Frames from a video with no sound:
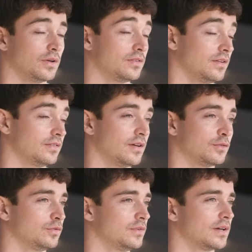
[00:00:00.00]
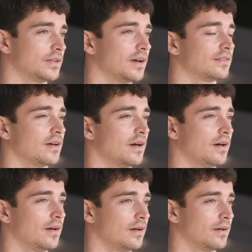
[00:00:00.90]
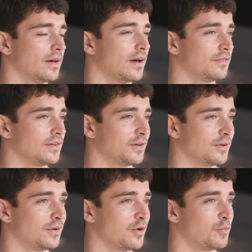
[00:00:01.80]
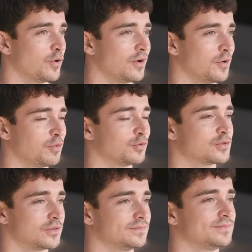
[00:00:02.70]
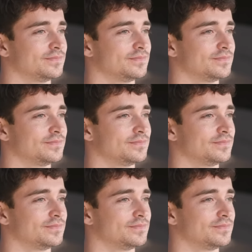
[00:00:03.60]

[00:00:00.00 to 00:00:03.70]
c'est un souvenir qui restera gravé en moi pour toujours